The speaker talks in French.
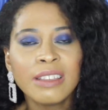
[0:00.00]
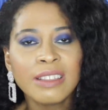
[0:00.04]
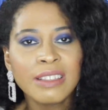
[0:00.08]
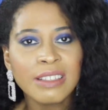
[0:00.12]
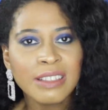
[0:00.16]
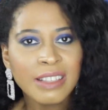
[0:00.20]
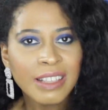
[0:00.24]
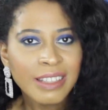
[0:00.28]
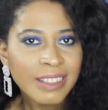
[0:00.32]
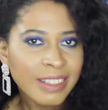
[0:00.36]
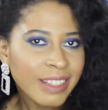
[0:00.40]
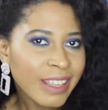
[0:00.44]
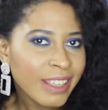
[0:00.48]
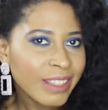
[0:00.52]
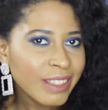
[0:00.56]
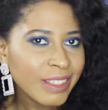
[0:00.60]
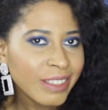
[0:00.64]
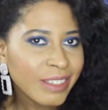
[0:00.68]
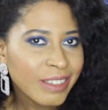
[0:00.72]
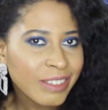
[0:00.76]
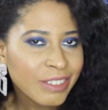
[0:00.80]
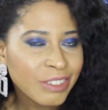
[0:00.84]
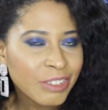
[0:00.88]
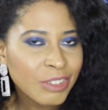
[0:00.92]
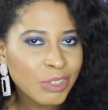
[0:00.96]
cette
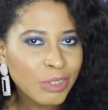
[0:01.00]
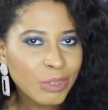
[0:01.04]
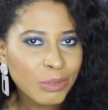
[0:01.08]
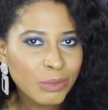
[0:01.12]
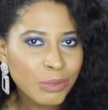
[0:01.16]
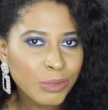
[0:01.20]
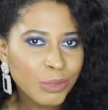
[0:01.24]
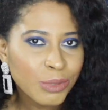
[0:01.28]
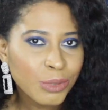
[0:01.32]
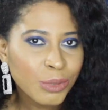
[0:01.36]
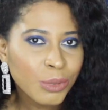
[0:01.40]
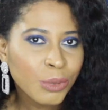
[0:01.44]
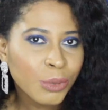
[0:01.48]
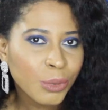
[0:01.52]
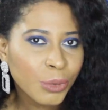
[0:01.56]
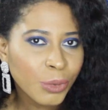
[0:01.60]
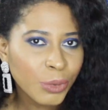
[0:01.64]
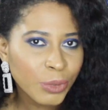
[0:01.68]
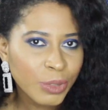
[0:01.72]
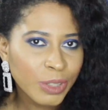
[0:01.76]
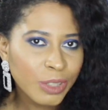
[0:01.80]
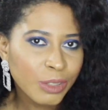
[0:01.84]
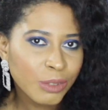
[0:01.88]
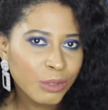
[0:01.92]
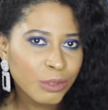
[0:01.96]
année, j'ai voulu
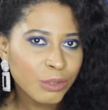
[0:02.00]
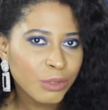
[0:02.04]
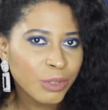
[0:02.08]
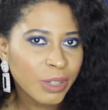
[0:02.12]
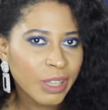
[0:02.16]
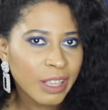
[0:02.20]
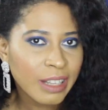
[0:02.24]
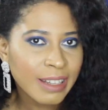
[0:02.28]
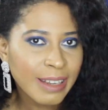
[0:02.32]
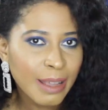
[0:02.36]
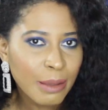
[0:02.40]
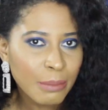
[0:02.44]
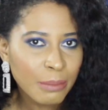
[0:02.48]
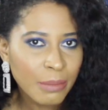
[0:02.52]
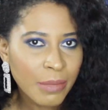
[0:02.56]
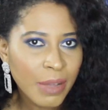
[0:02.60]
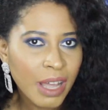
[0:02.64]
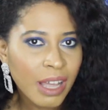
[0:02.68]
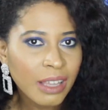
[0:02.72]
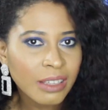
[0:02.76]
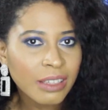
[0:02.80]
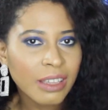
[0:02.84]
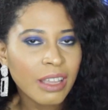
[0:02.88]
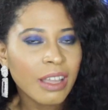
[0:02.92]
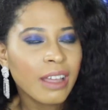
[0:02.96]
redécouvrir la
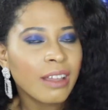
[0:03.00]
marque